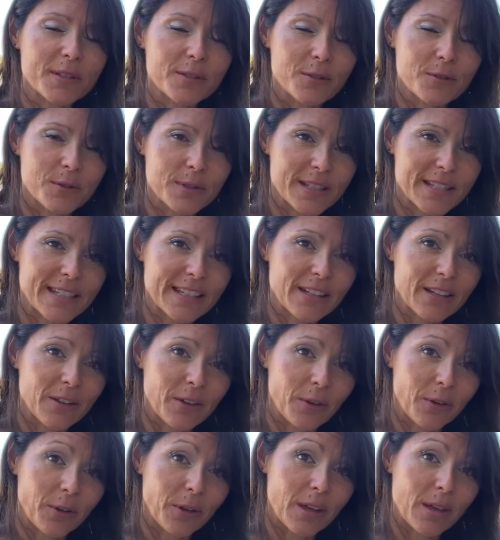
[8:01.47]
parce que je sais
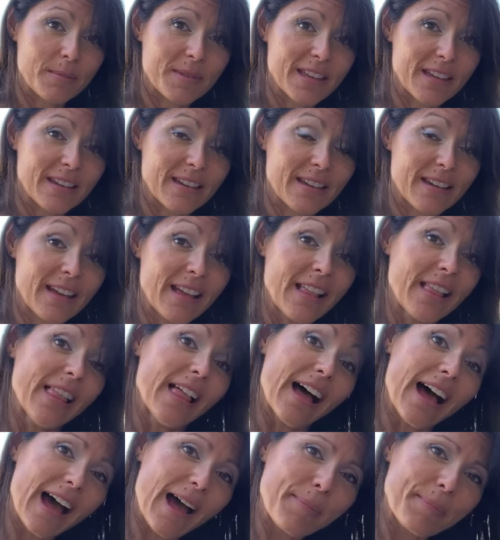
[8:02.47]
que, eh bien,
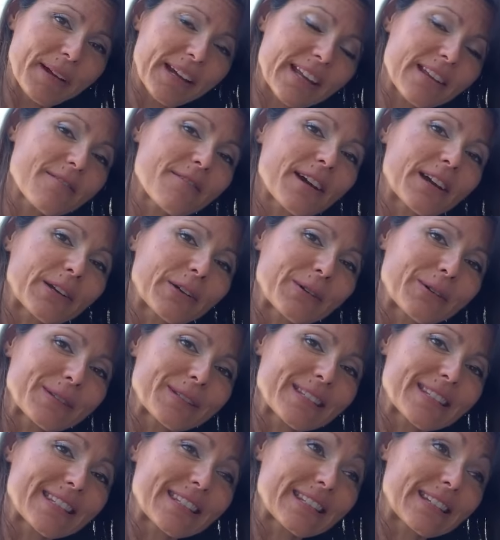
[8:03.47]
après les
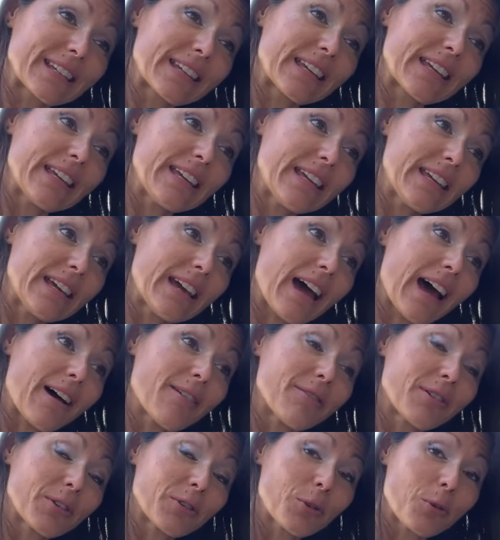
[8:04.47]
vacances et
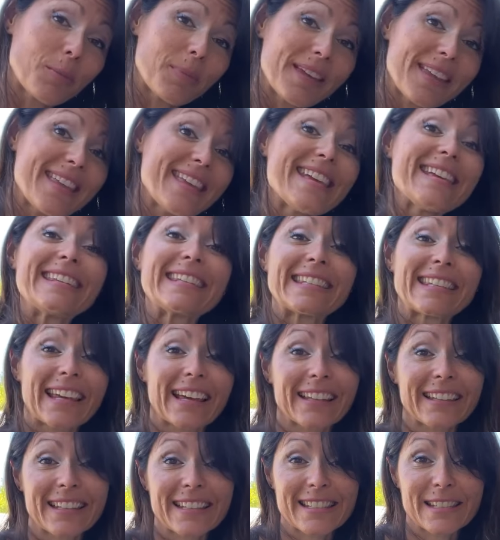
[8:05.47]
avant de payer
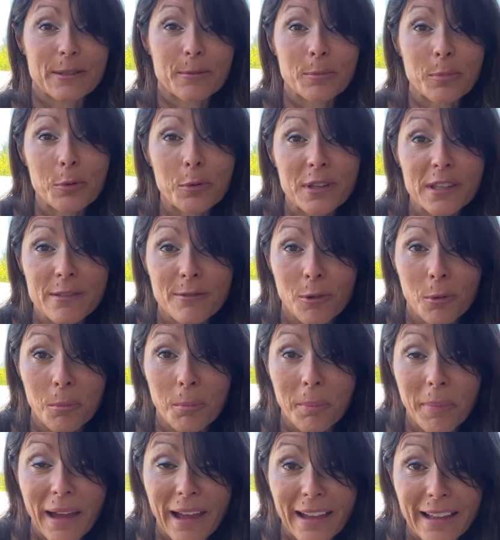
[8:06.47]
certains impôts qui
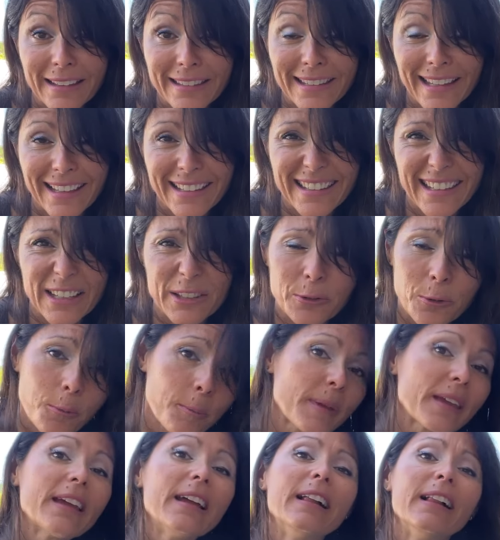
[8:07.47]
vont pas tarder à
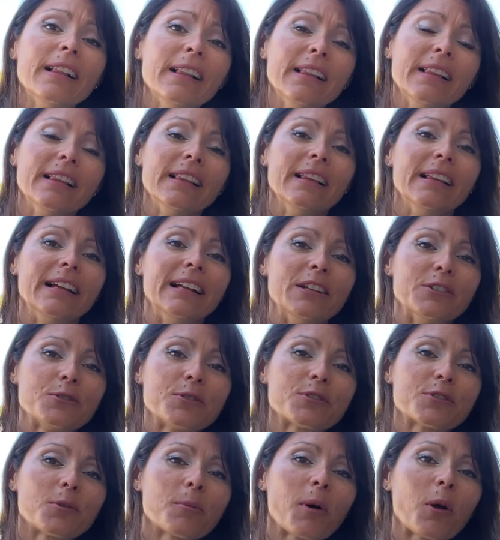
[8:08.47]
tomber,
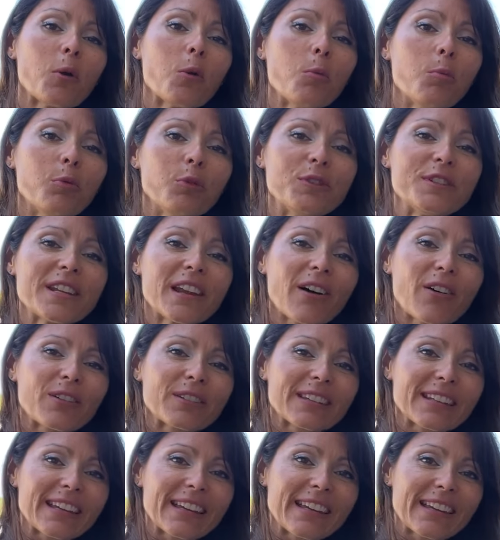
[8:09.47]
justement le budget
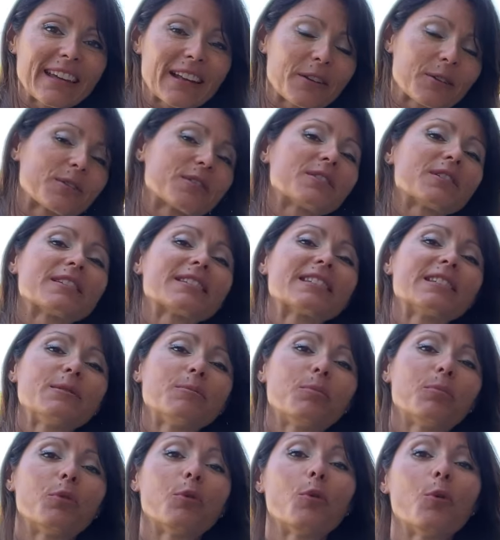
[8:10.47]
rentré est quelque chose
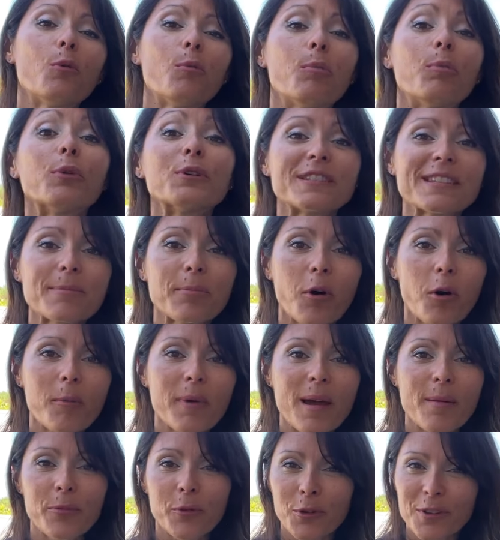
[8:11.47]
qui peut poser
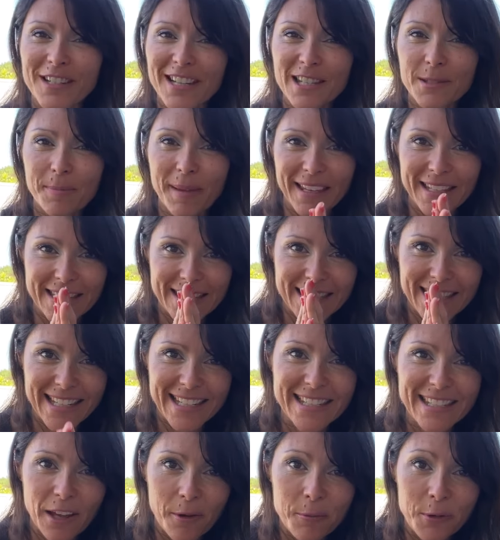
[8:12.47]
problème. Donc j'espère
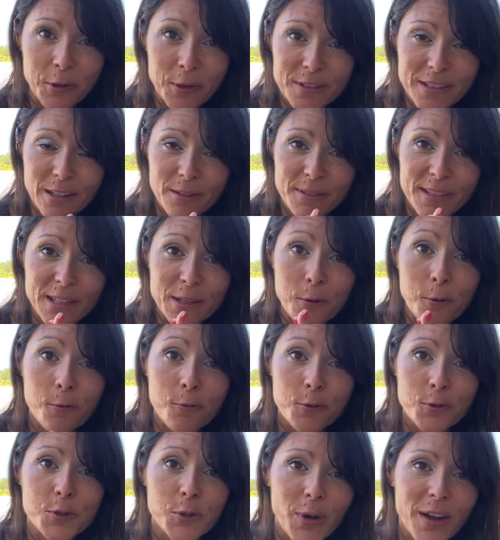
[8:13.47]
sincèrement que cette vidéo
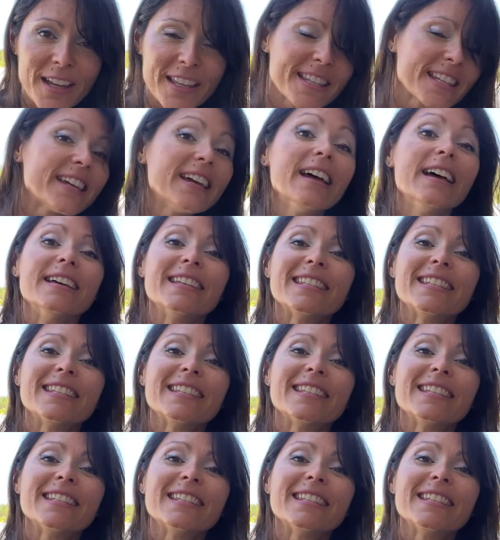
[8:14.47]
vous aura aidé.